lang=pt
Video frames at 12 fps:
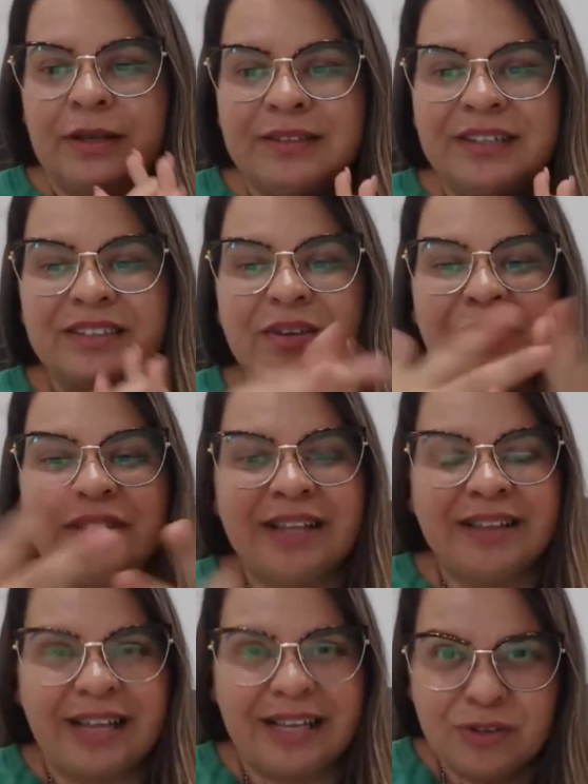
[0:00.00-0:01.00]
Vocês estão
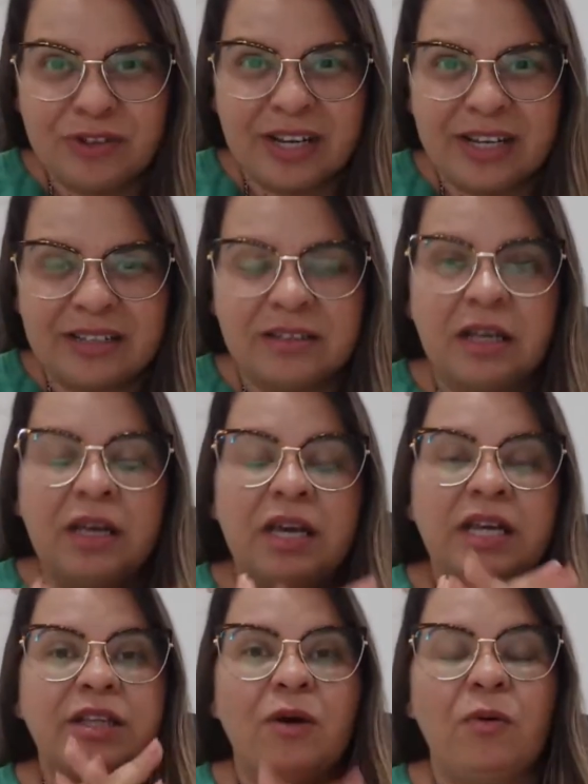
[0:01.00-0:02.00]
entendendo, gente?
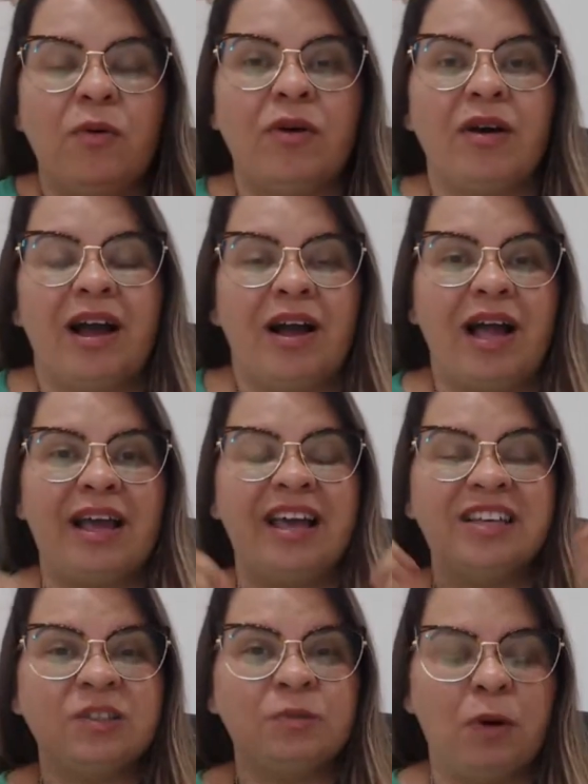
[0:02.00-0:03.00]
Então,
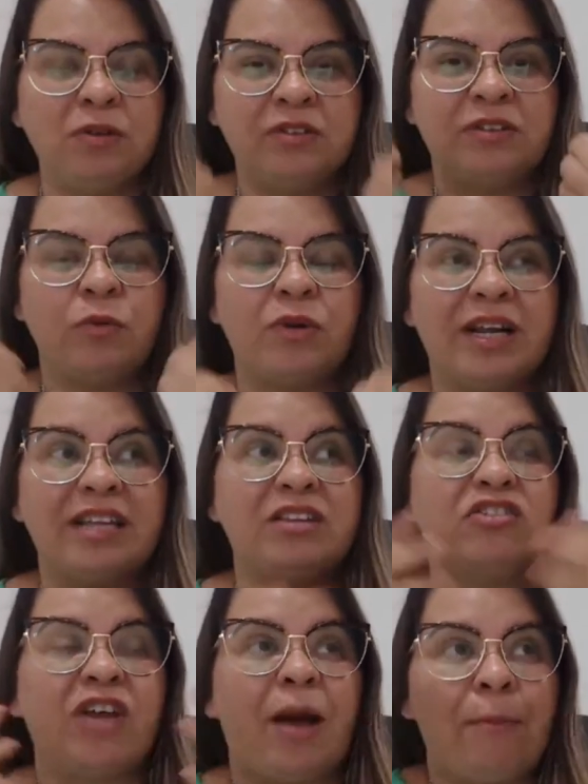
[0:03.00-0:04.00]
responda o seu
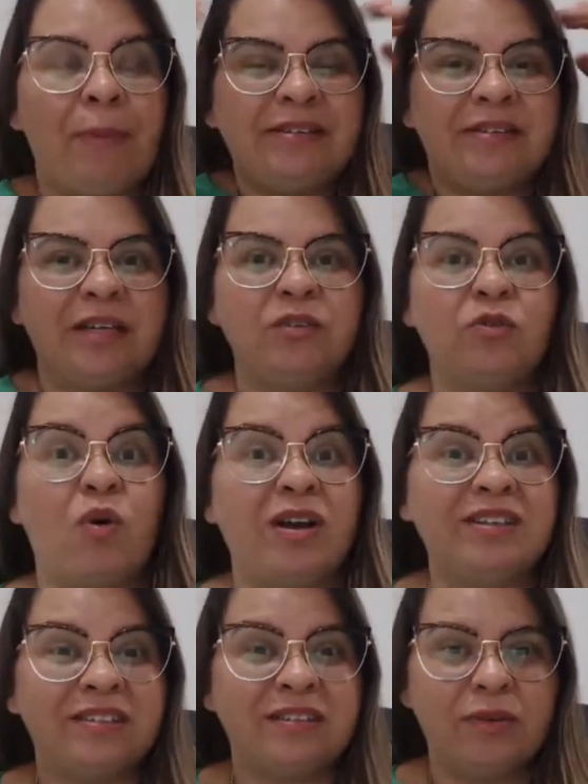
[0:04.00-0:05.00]
cliente já pensando
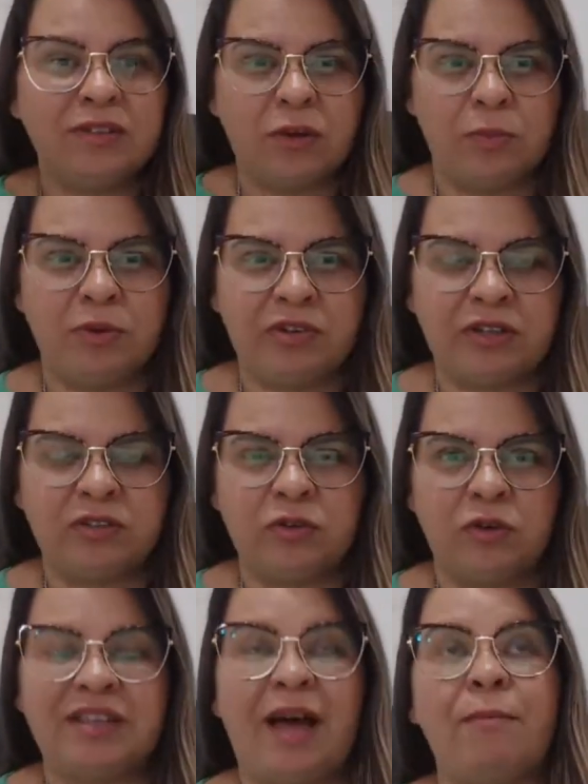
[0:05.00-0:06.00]
quais são as
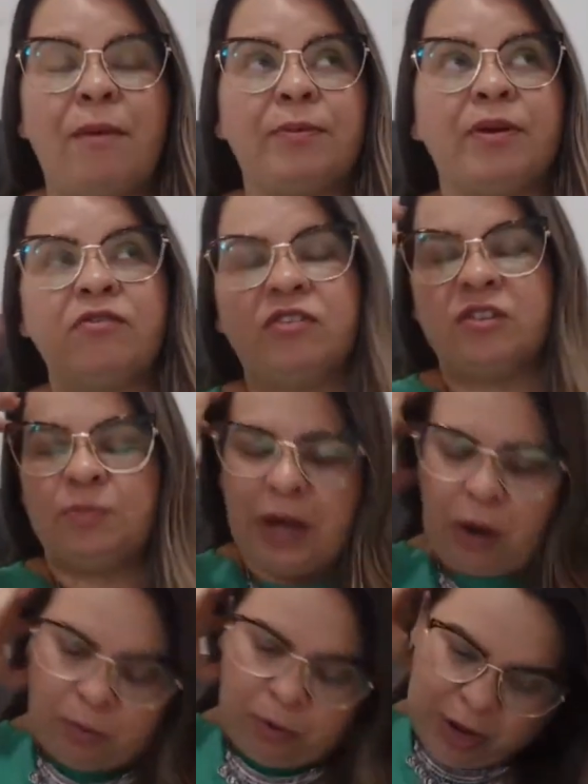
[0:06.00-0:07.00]
objeções. Ah, mas porque eu vou
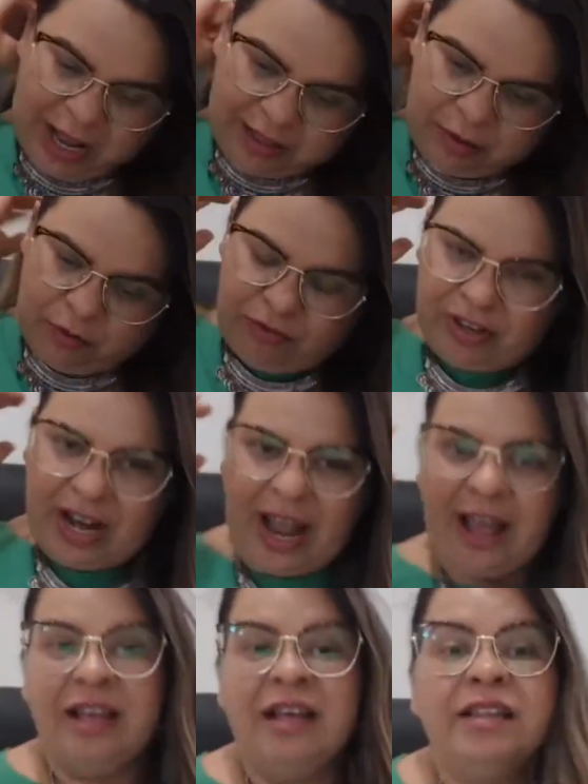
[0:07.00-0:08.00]
esperar o meu cartão
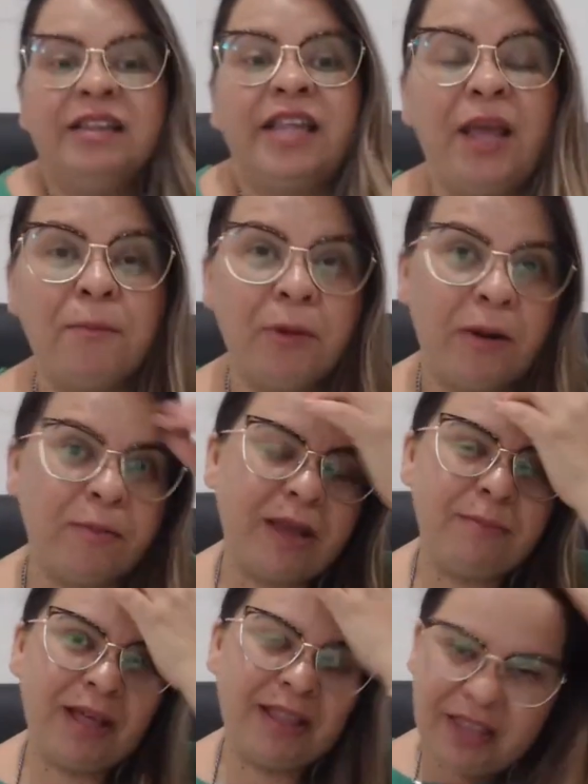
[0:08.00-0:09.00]
virar. Tem
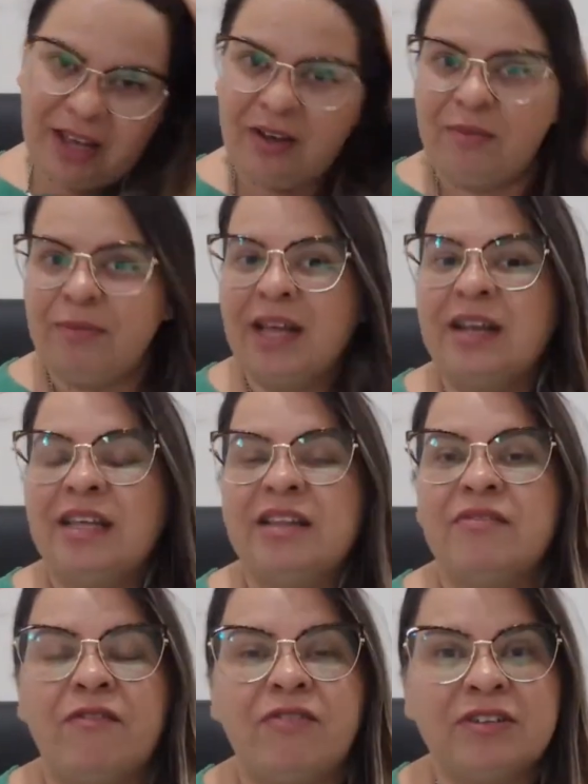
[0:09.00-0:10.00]
problema não, minha
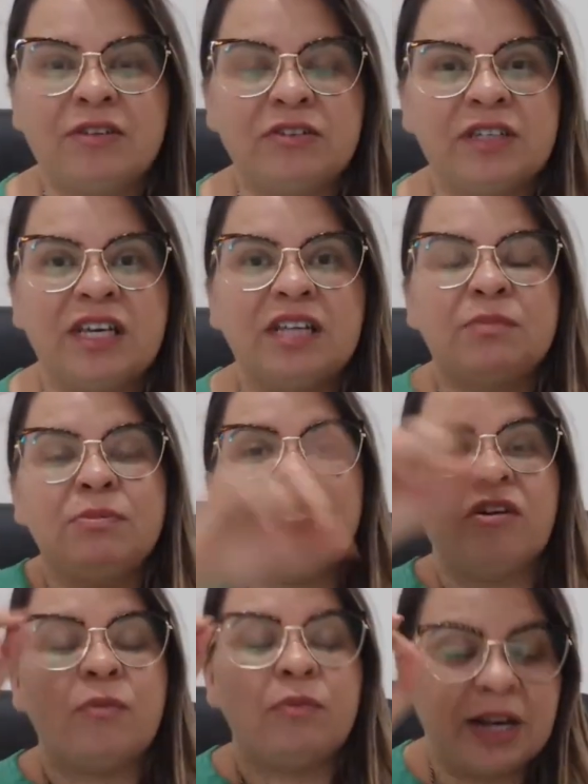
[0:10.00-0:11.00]
linda. Vamos fazer o
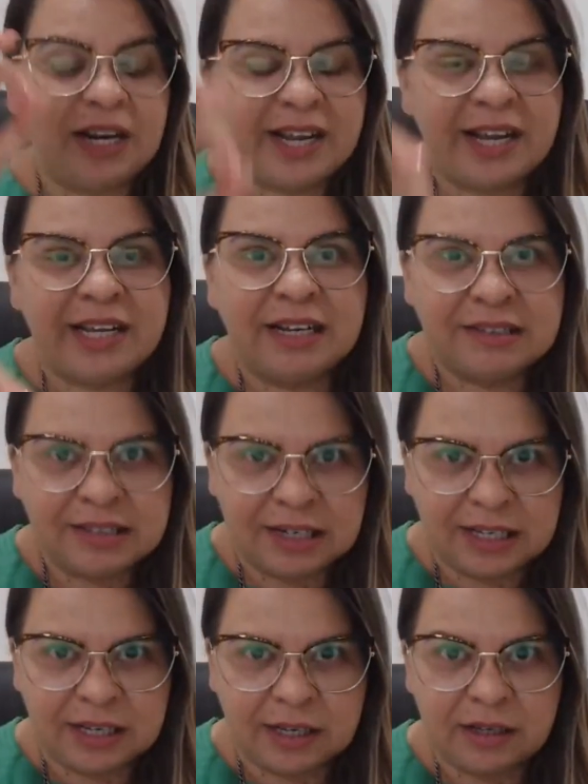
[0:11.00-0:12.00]
seguinte, clica aqui nesse
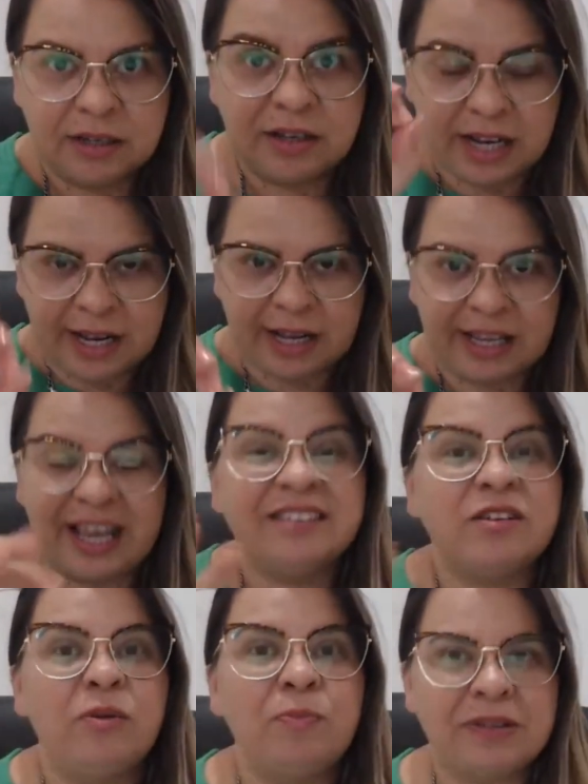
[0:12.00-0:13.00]
link. Clica aqui.
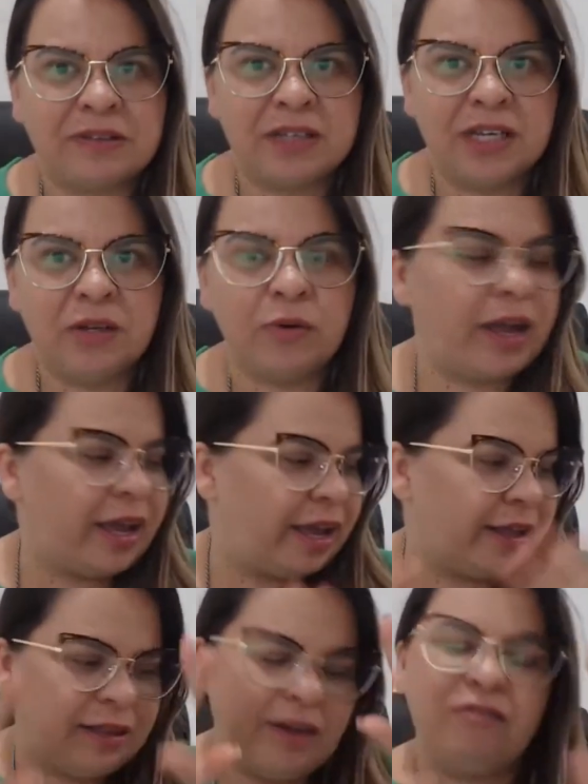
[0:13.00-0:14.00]
Esse é o empecilho?
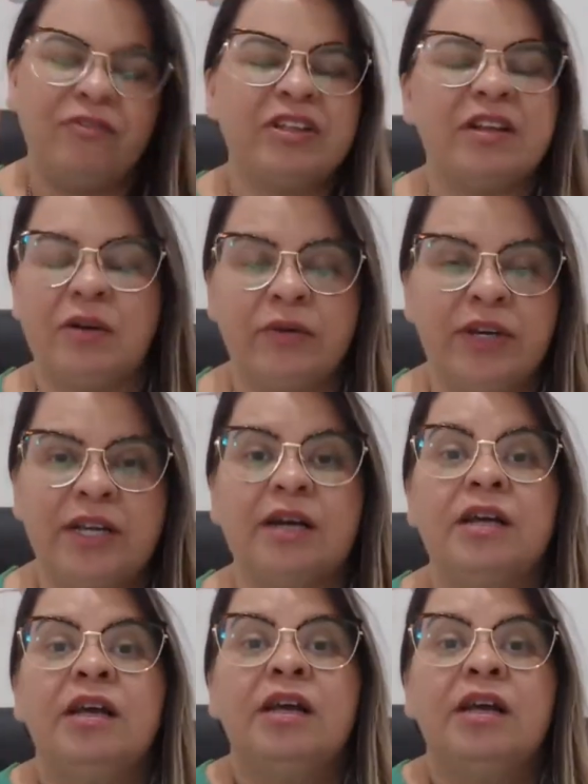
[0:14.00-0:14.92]
É, não, fique tranquila.